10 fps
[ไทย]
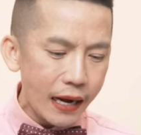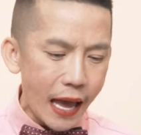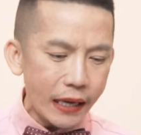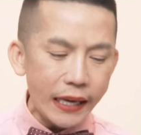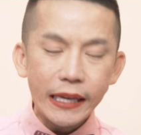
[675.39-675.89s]

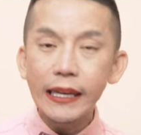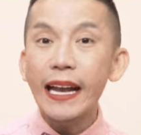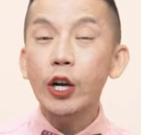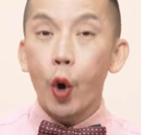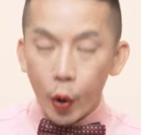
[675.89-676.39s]
และ in
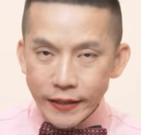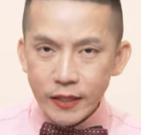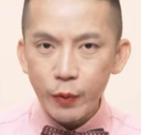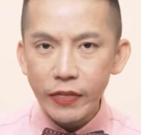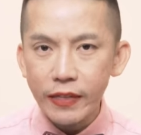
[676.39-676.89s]

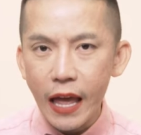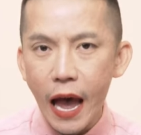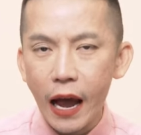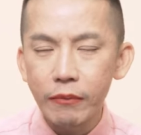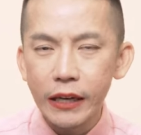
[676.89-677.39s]
accordance with นะ
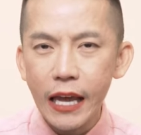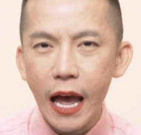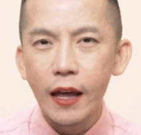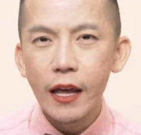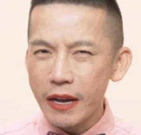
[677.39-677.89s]
คะคำนี้เนี่ย